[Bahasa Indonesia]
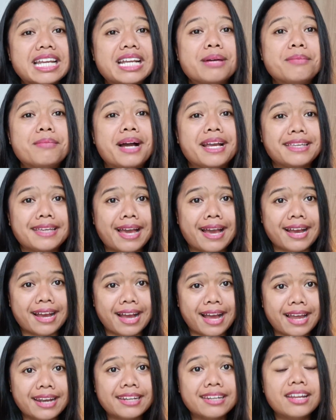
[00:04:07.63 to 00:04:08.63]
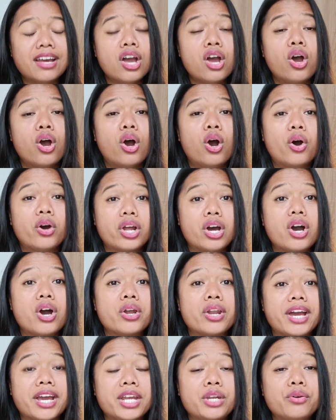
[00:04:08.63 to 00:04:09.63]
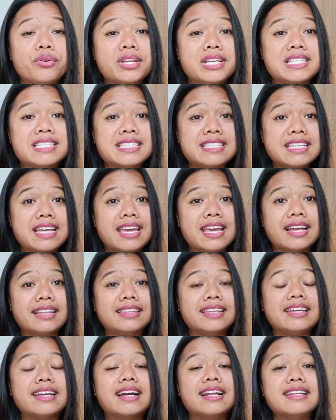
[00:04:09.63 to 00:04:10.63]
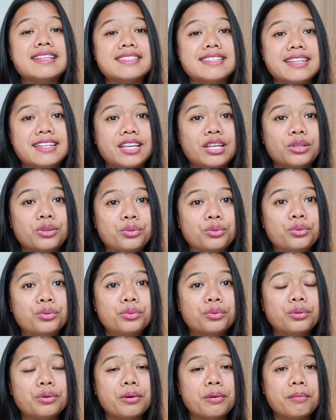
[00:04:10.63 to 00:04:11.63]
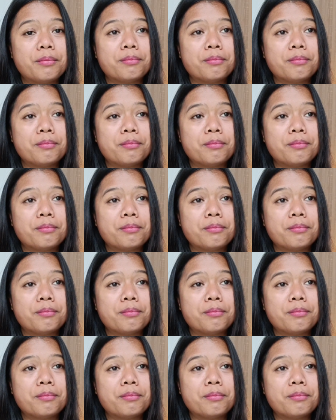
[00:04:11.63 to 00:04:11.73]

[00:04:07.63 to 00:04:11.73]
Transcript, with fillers: kebanyakan orang-orang Indonesia yang tinggal di sini itu